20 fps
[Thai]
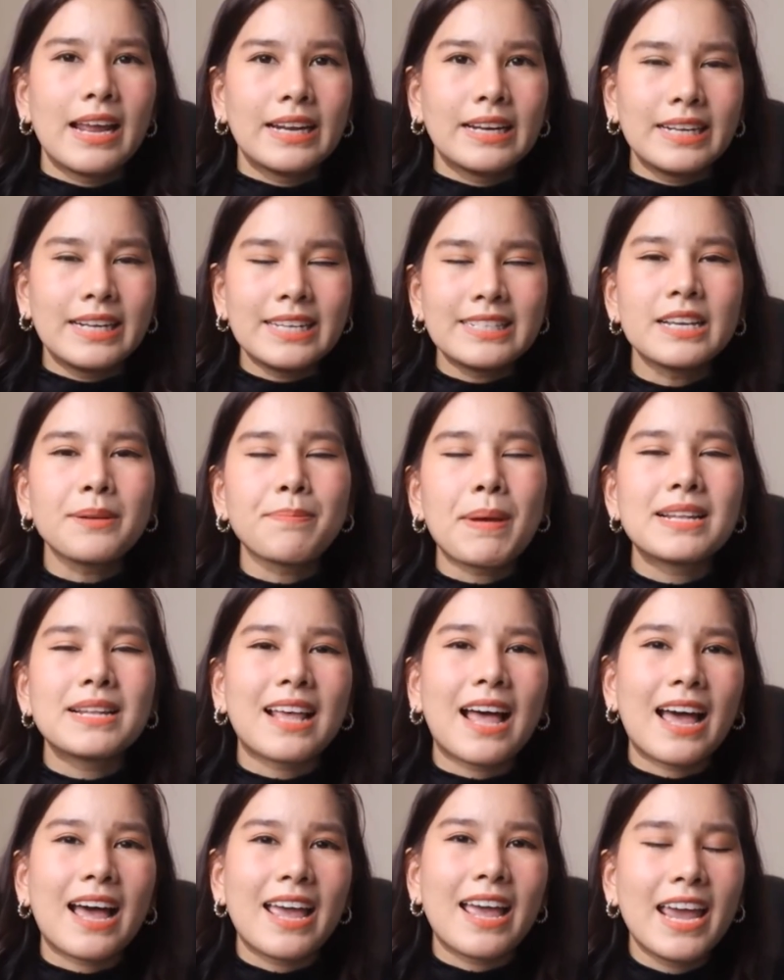นี่จึงเป็น
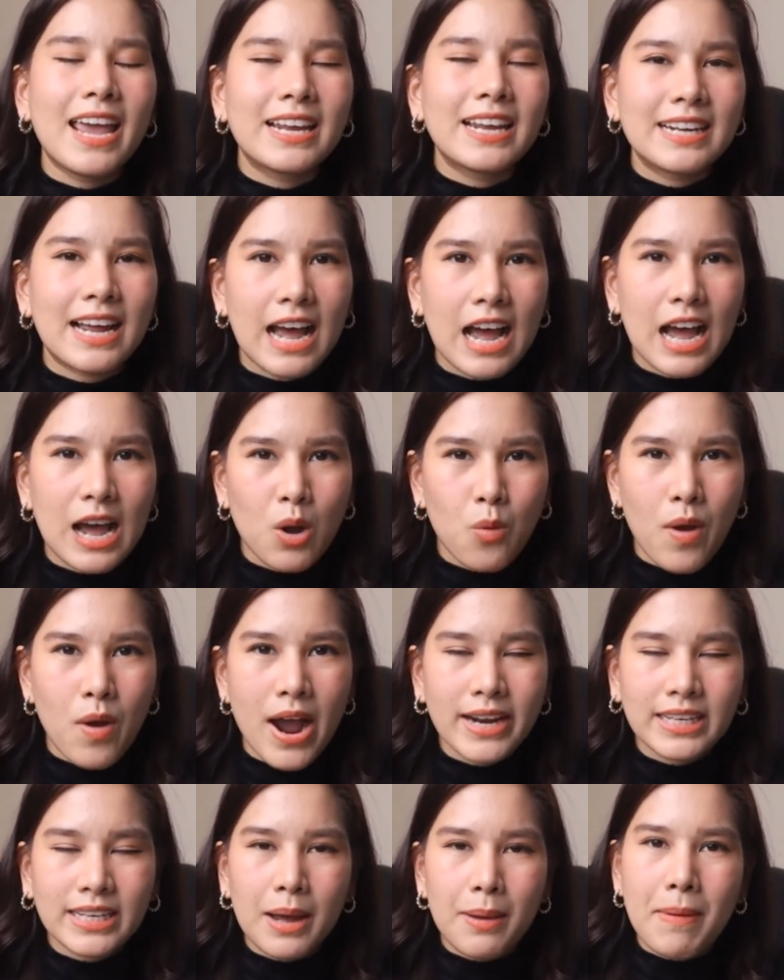สาเหตุนะคะว่า
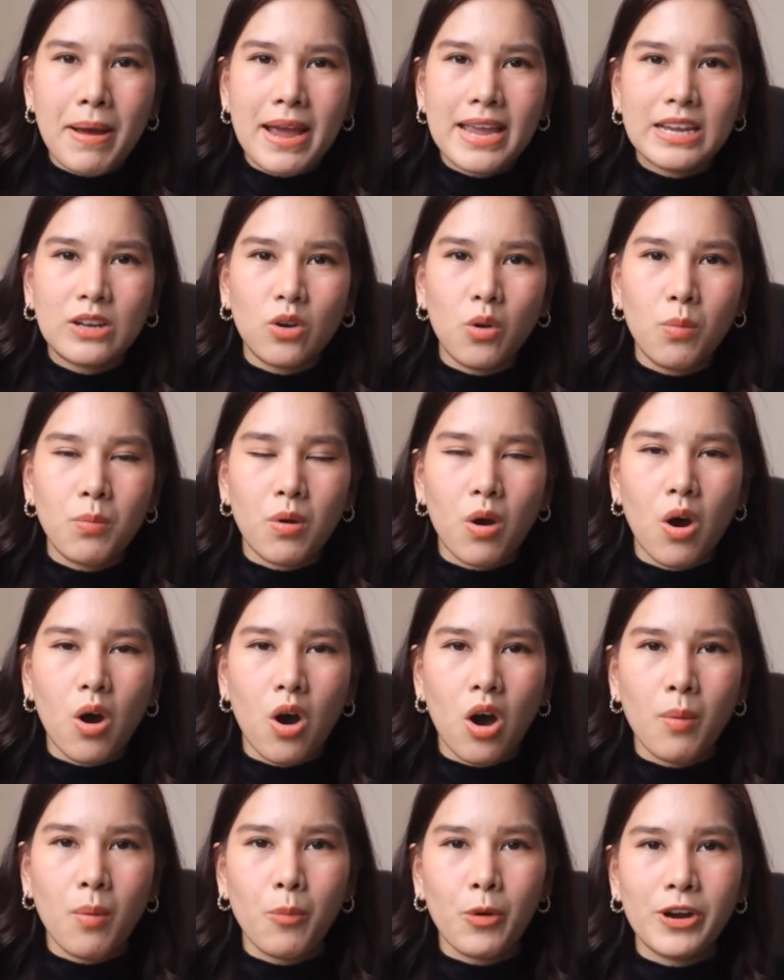ทำไมกลุ่มขอ
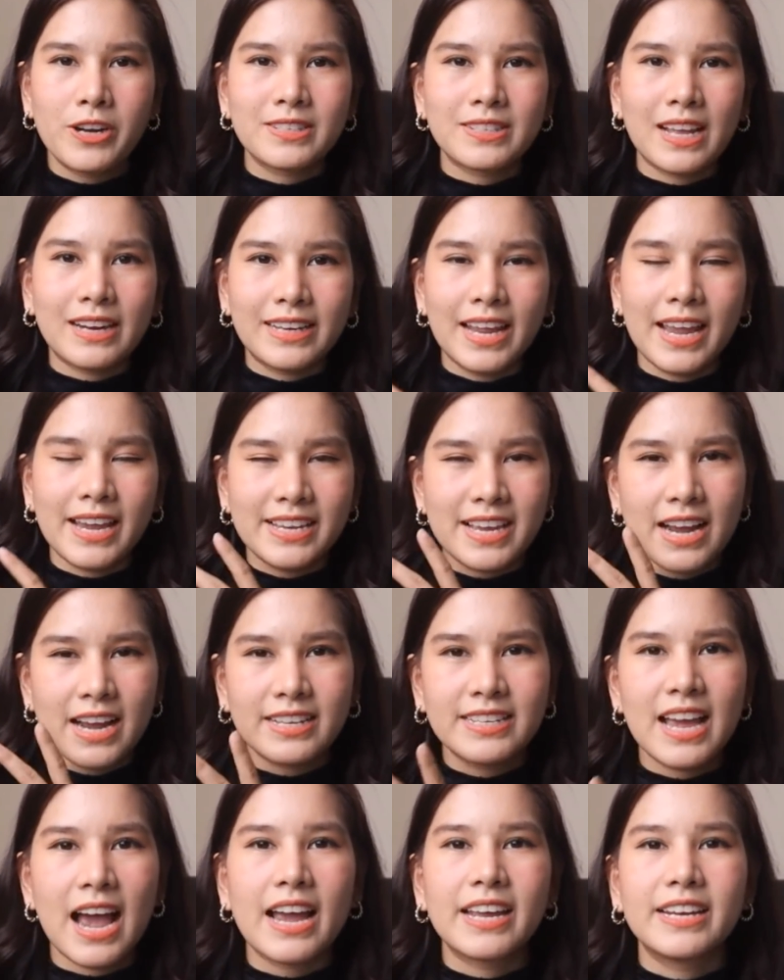งบริษัทเทคยัก
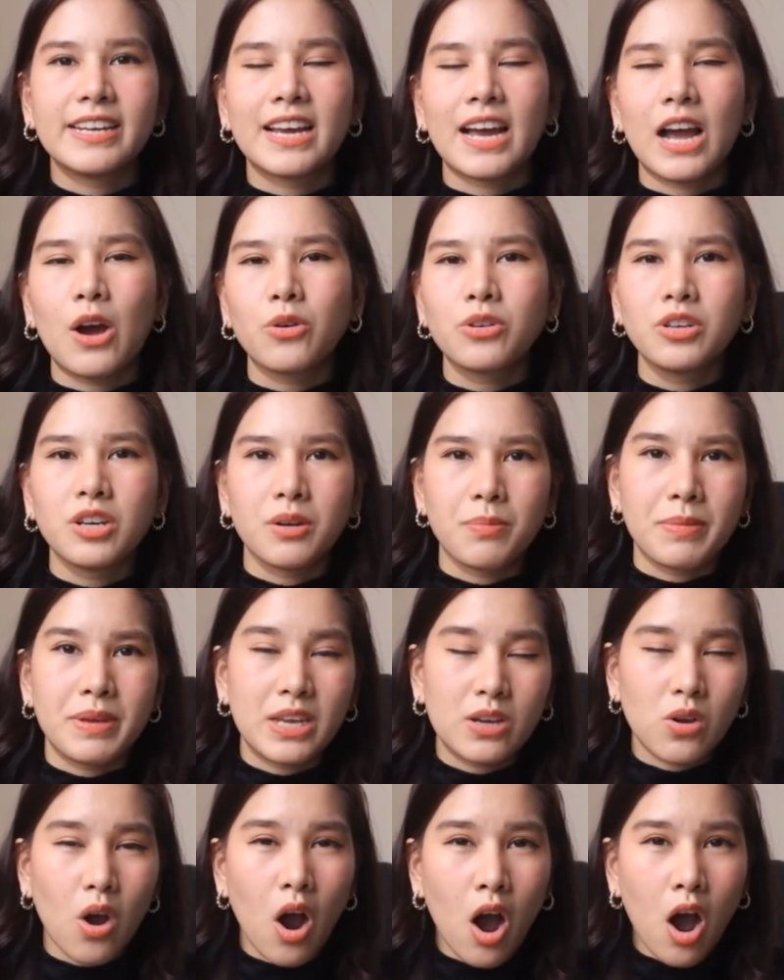ษ์ใหญ่เนี่ยเขาถึงมี
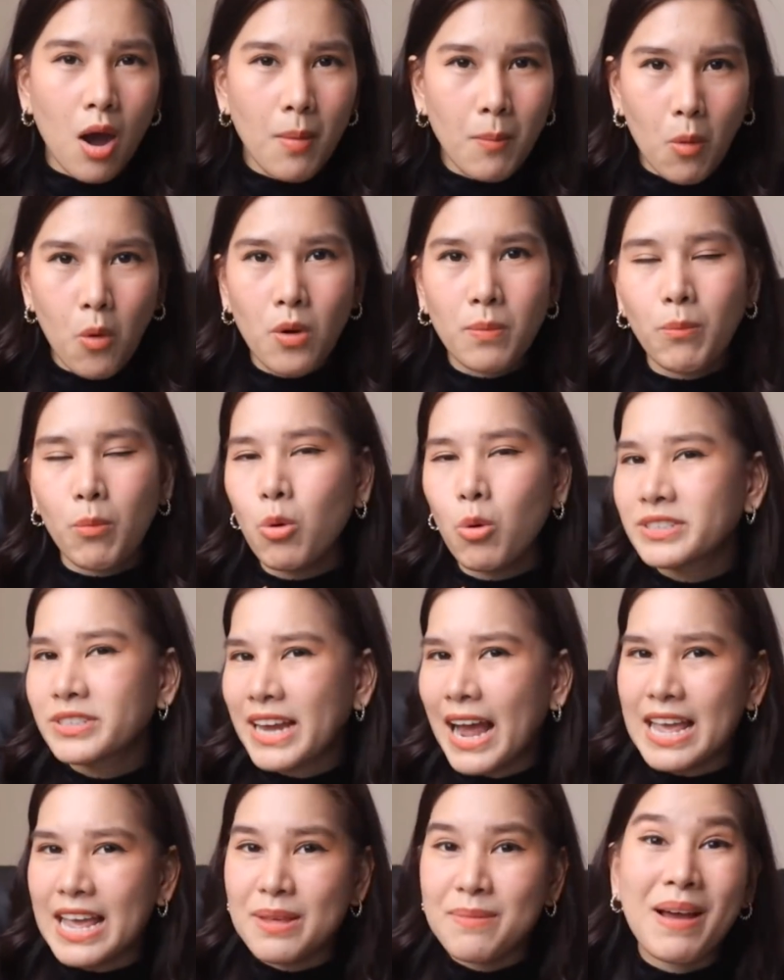ข้อมูลผู้
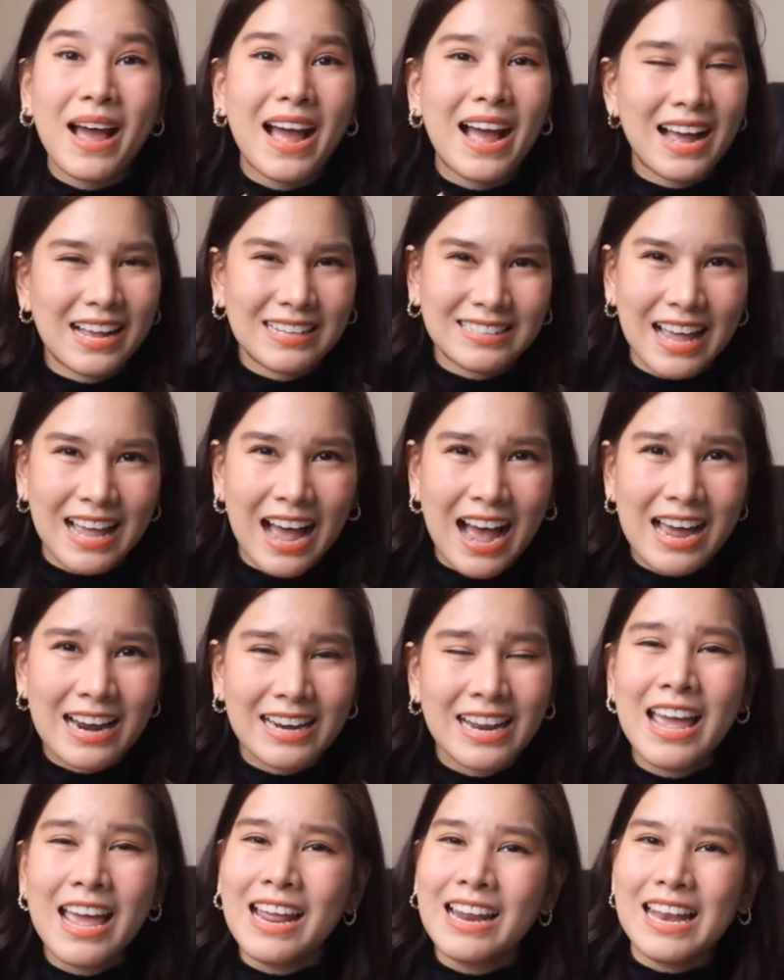ใช้มหาศาล
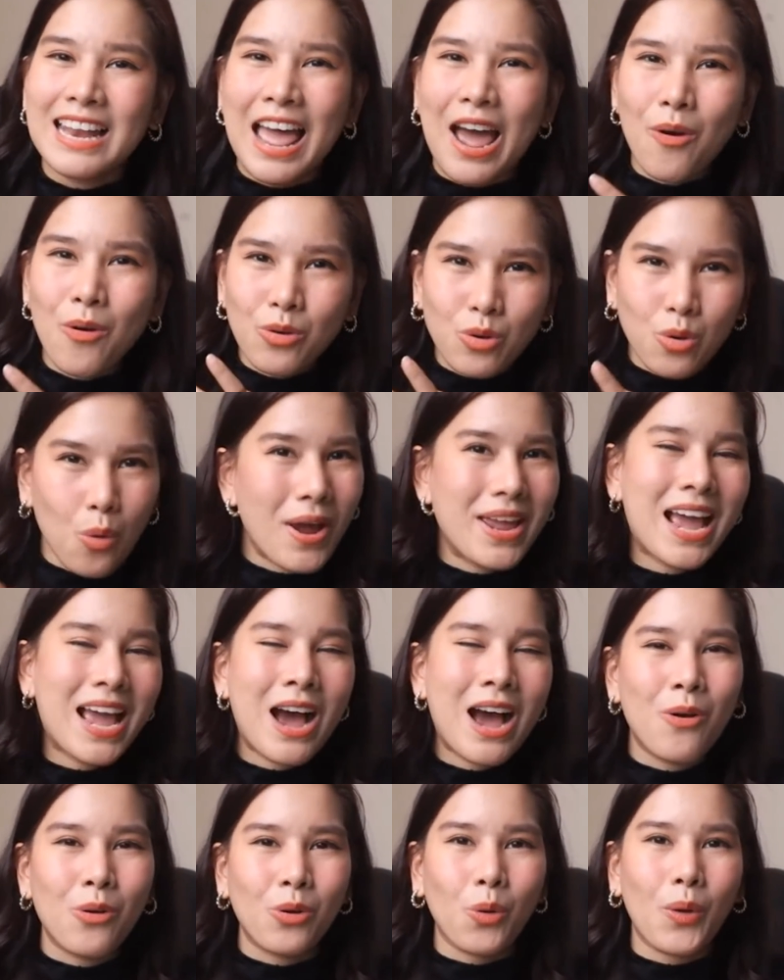แล้วรวย
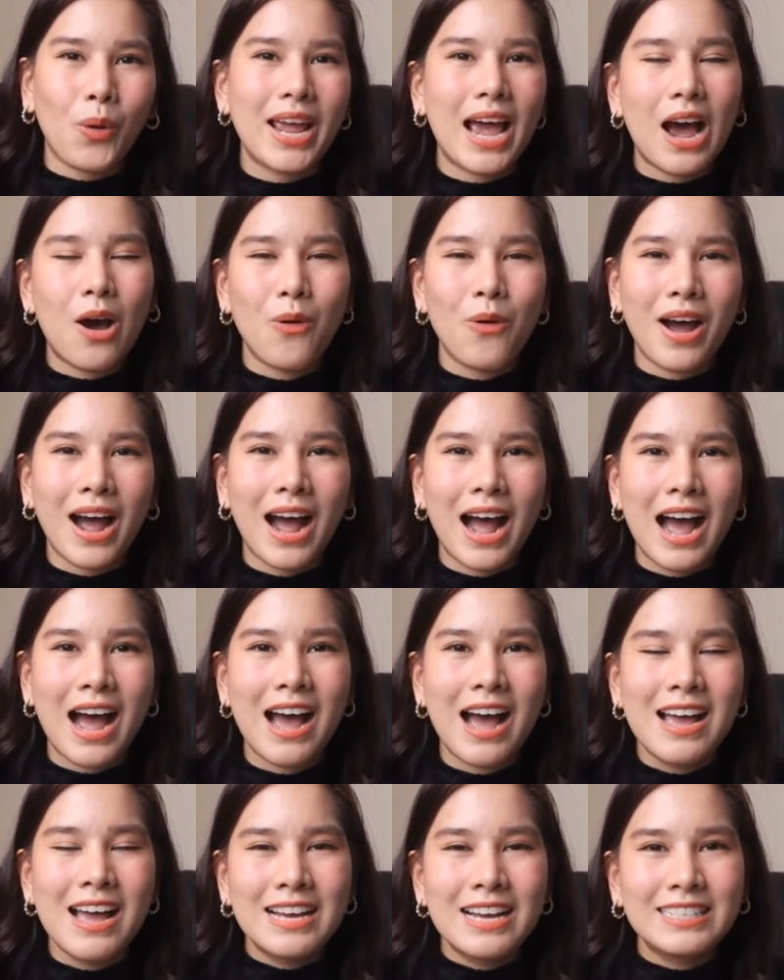เอารวยเอาค่ะ
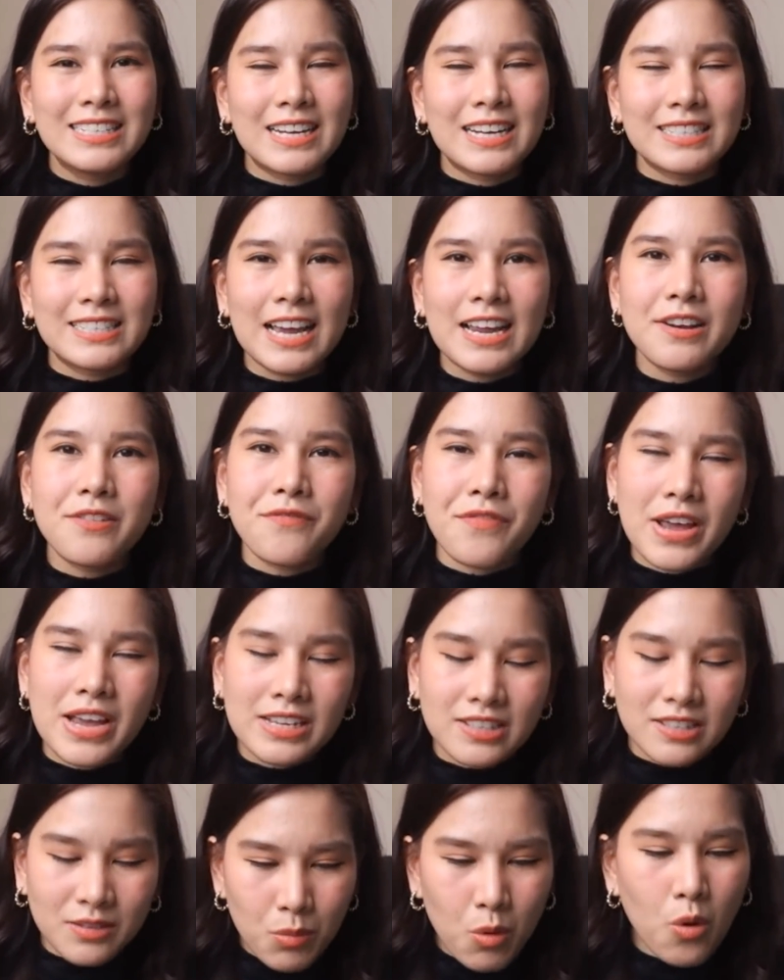อย่างเช่น
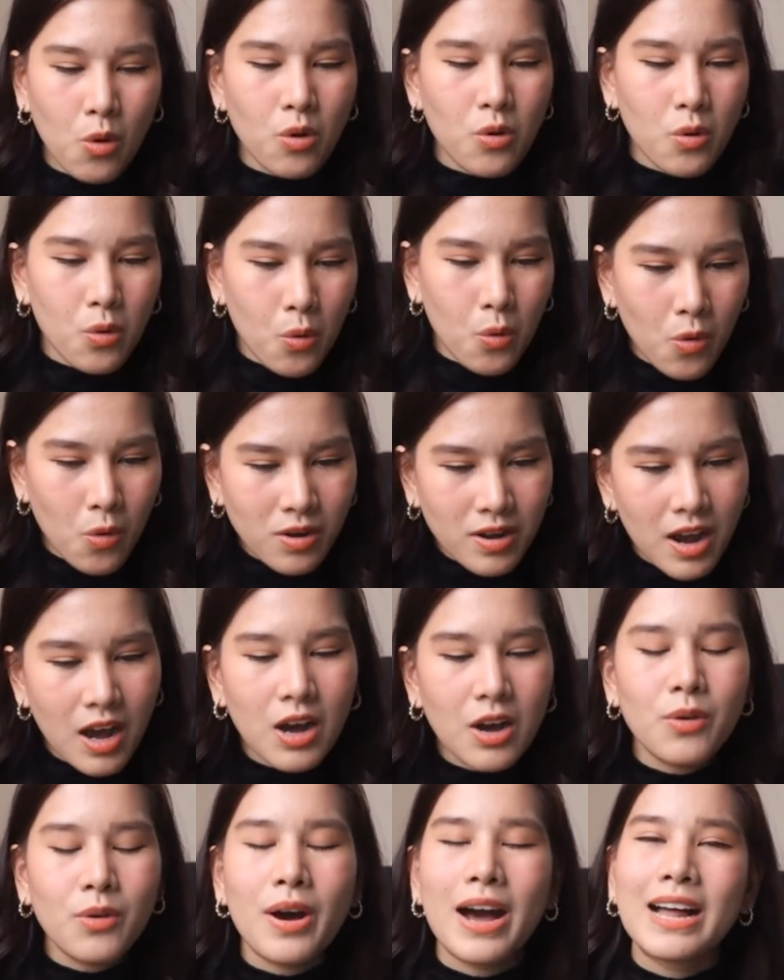Facebook
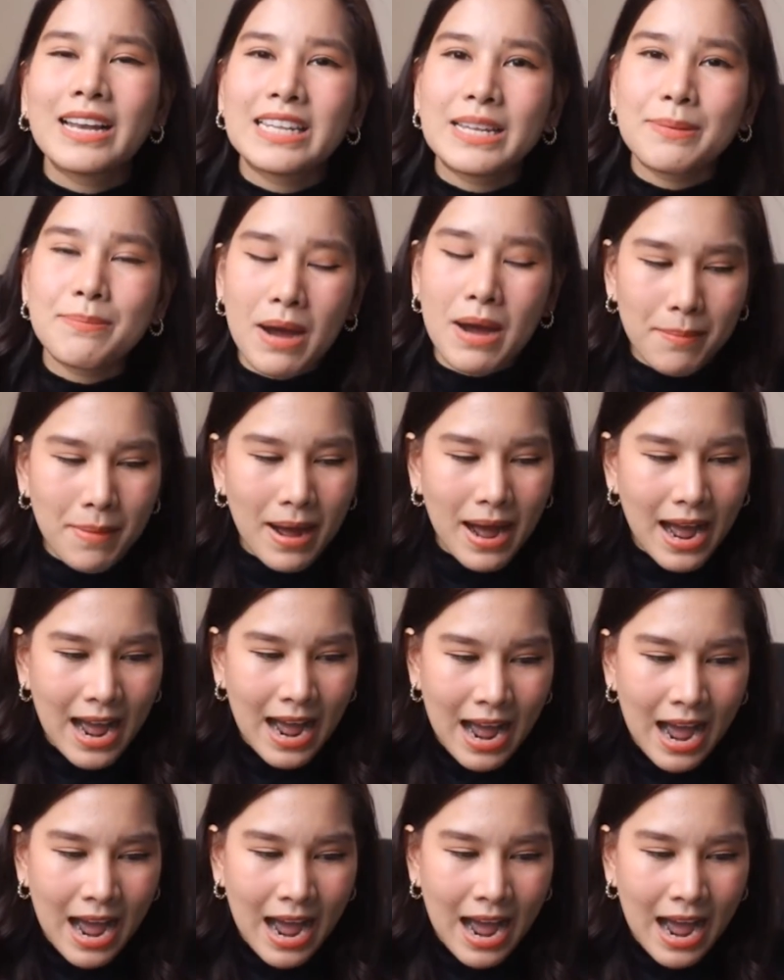Google Alibaba